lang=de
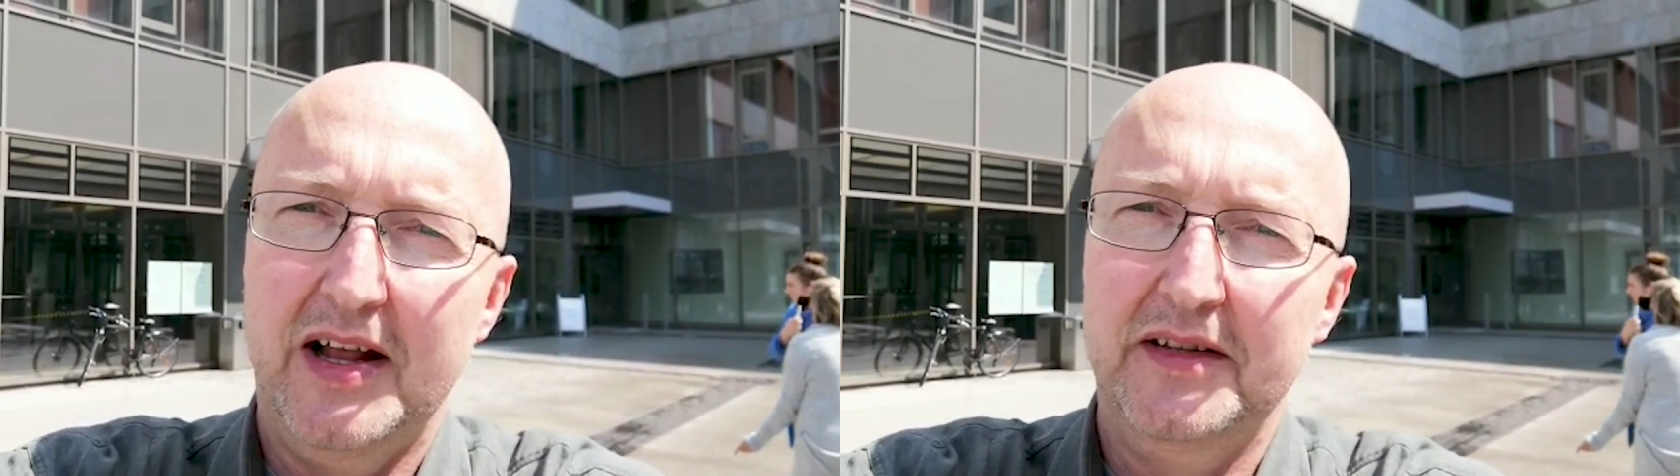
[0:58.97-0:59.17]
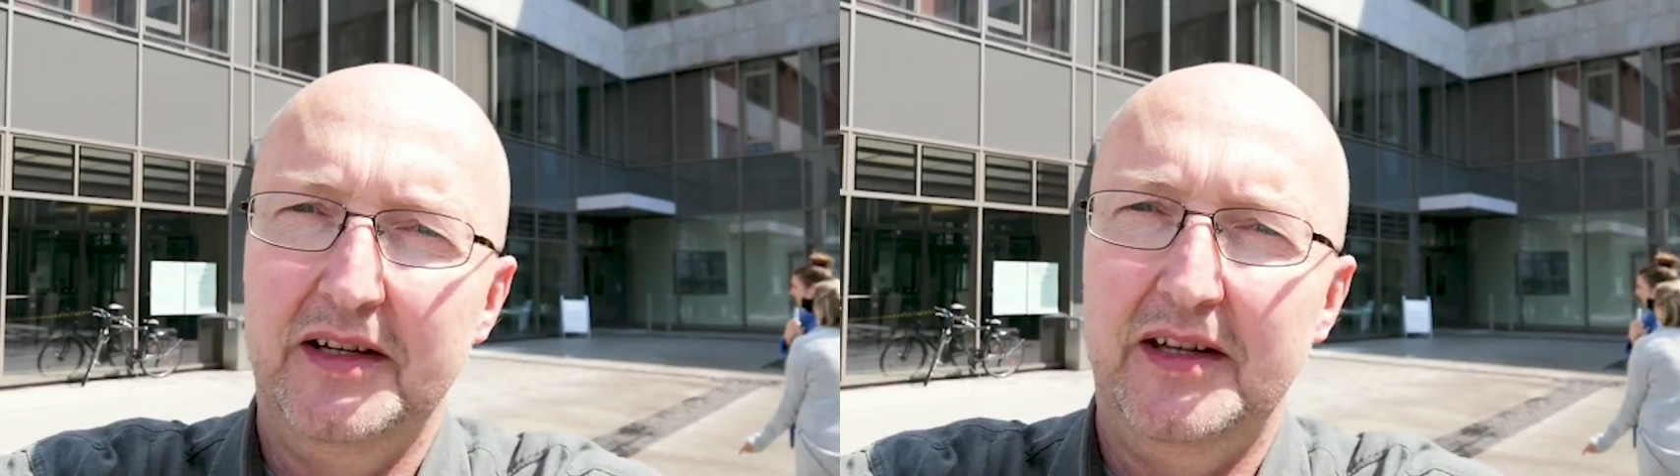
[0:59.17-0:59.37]

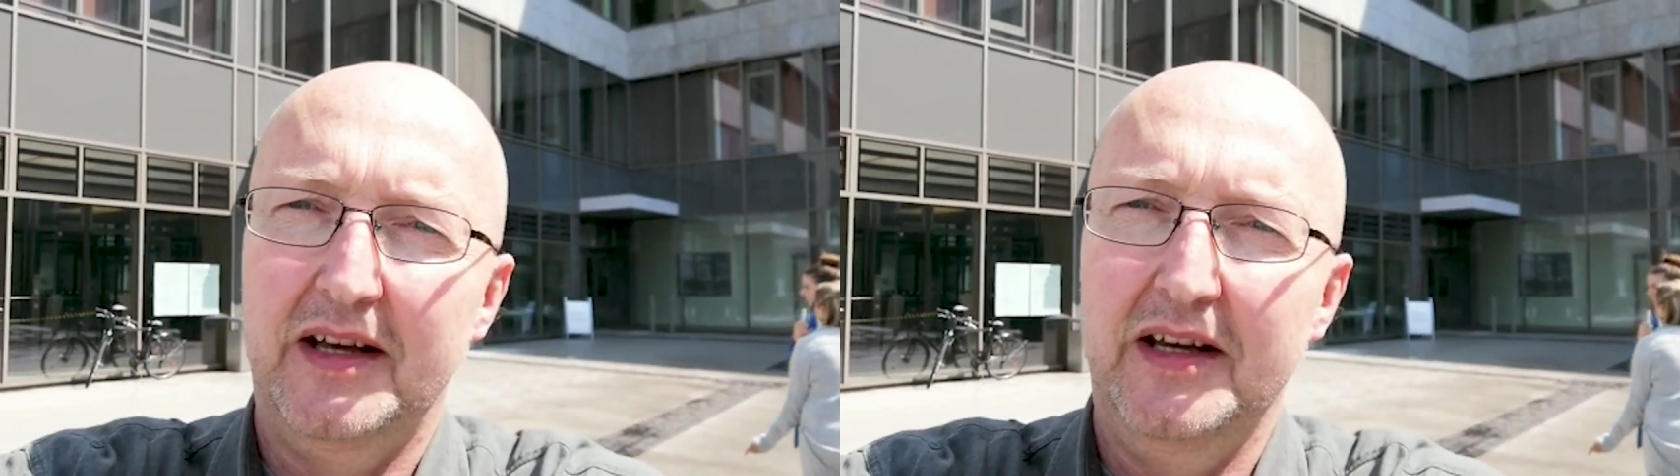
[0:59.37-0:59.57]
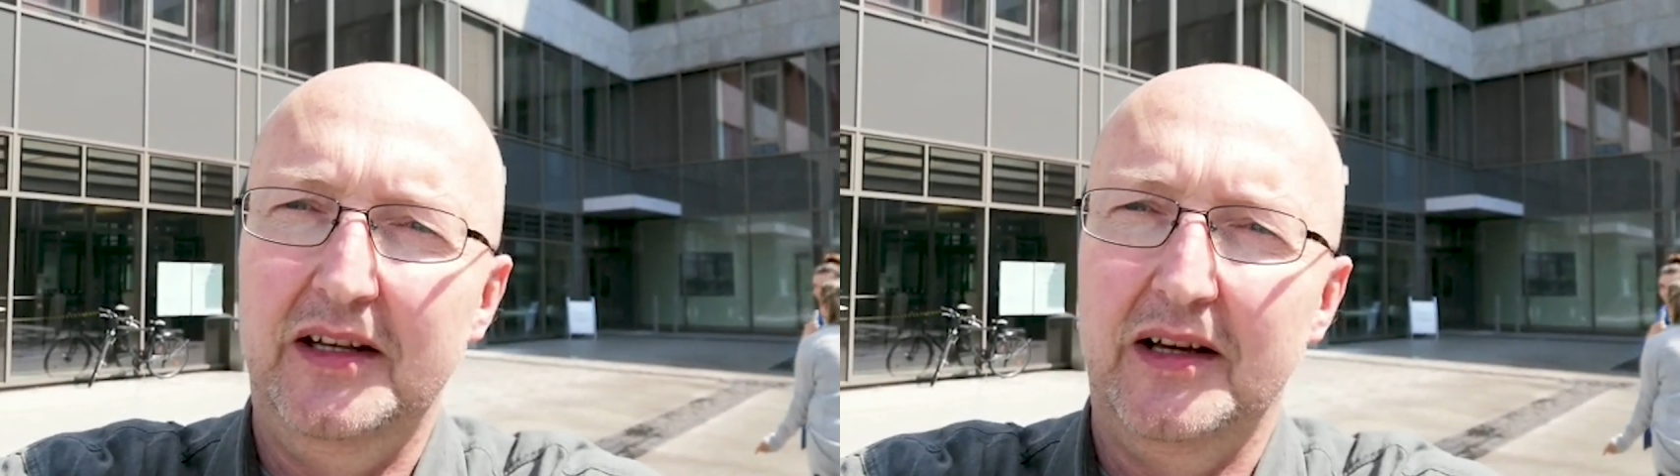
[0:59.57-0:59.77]
Ansicht
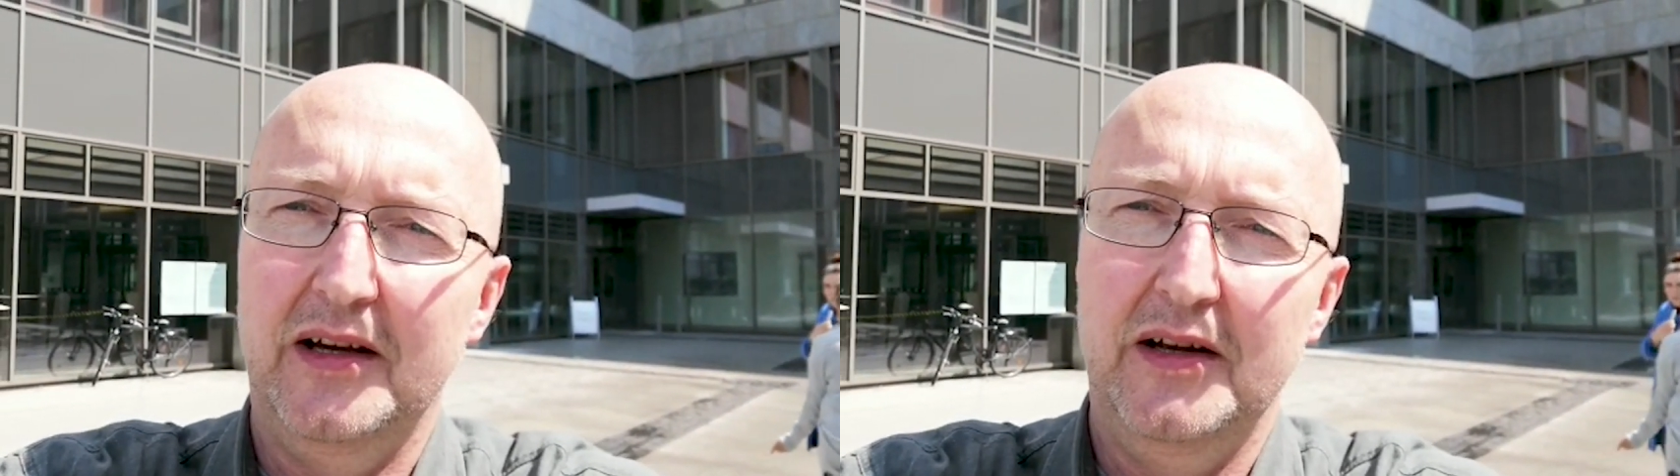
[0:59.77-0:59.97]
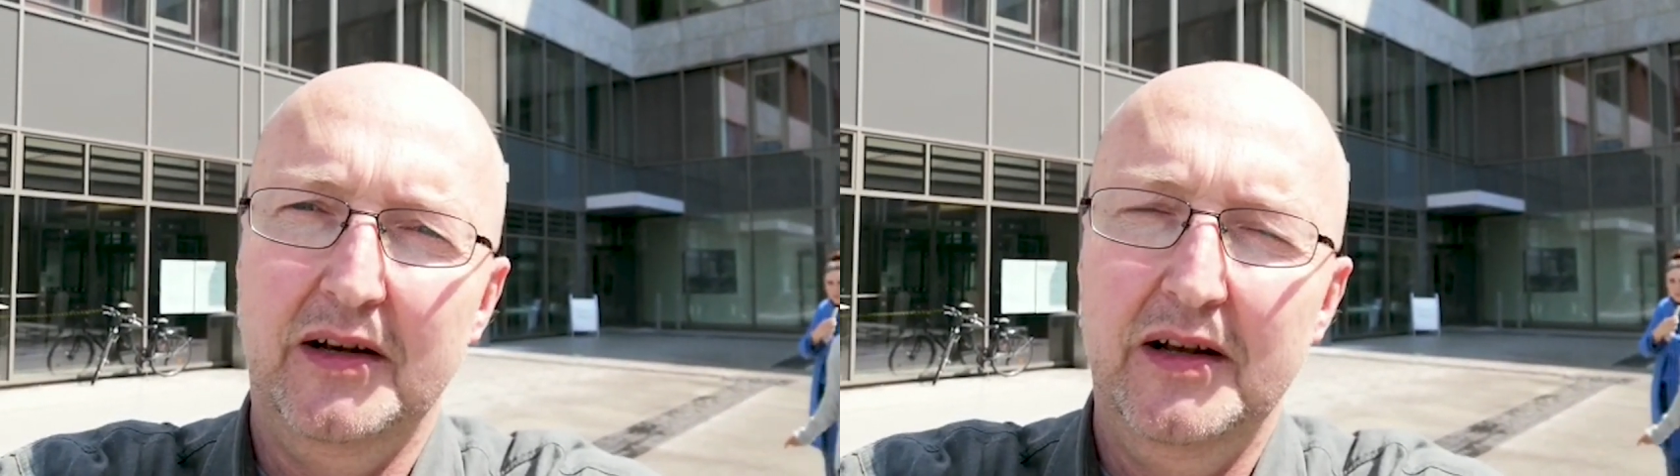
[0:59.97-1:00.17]
der
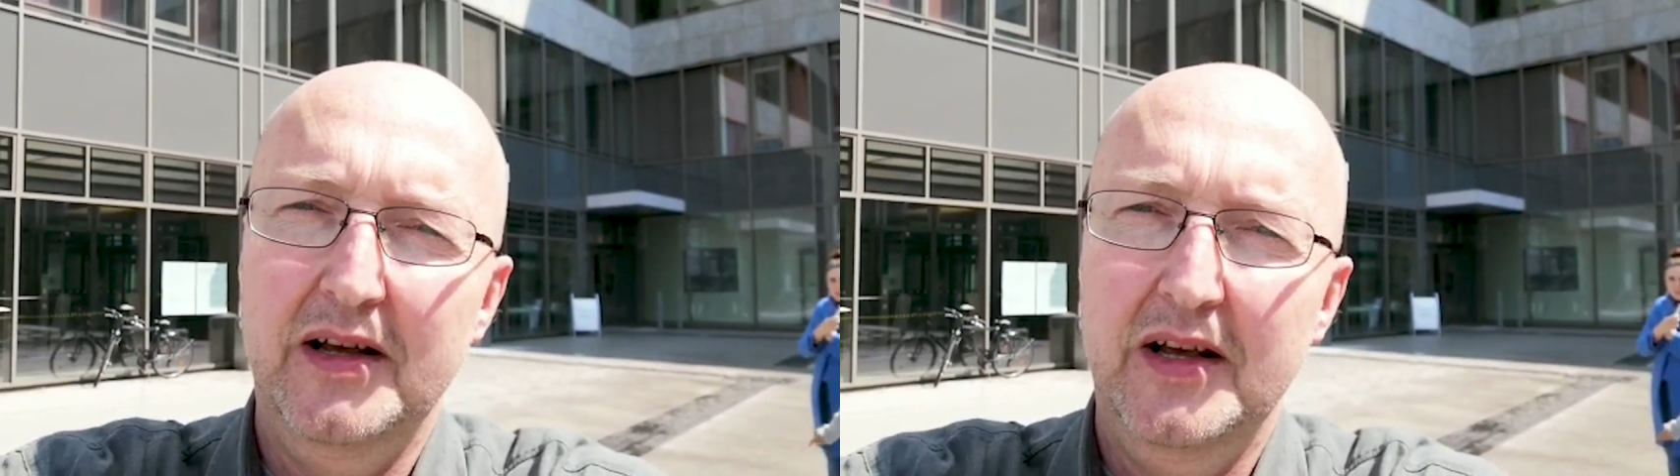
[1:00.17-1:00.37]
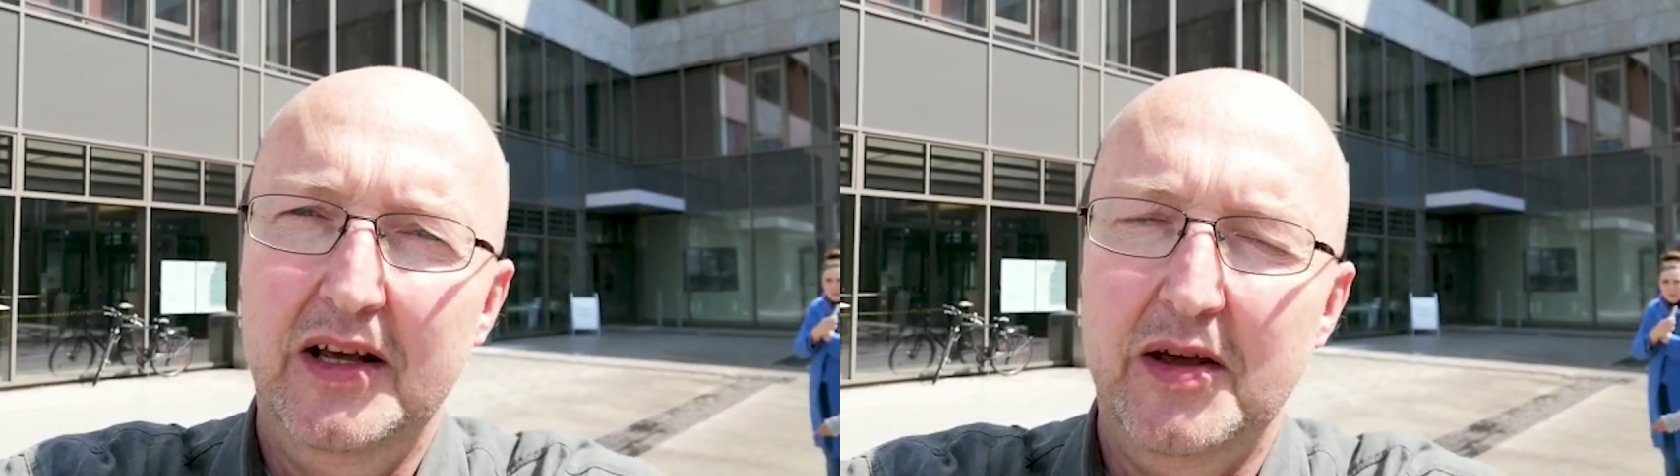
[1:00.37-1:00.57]
Richterin
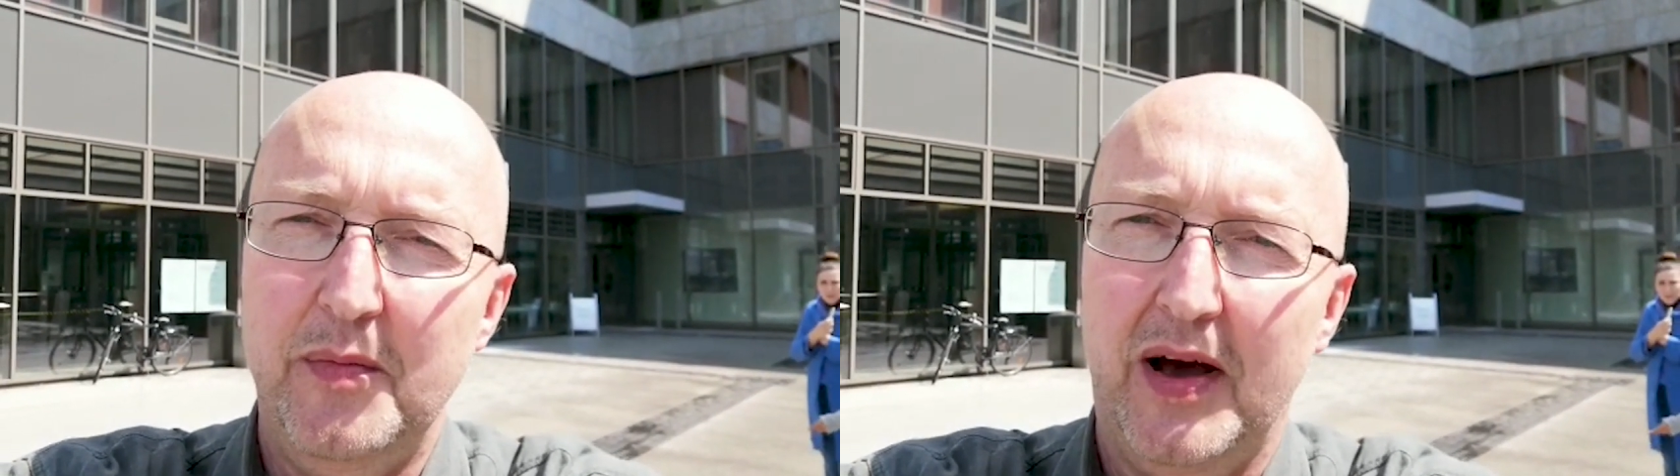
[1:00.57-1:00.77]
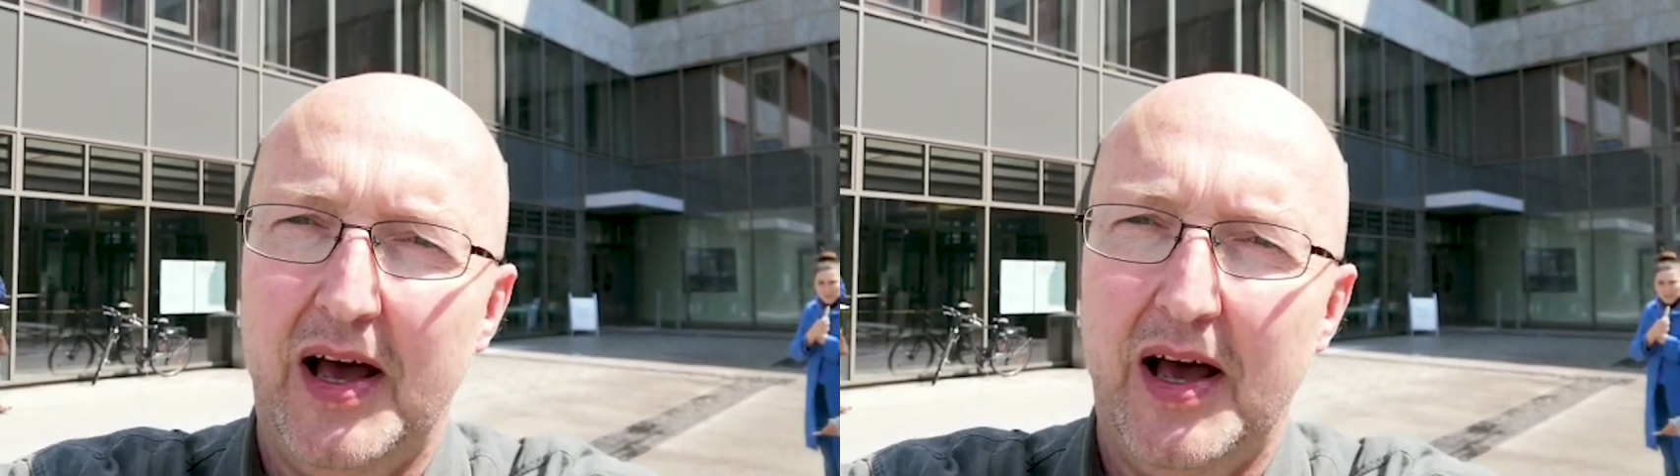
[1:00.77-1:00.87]
im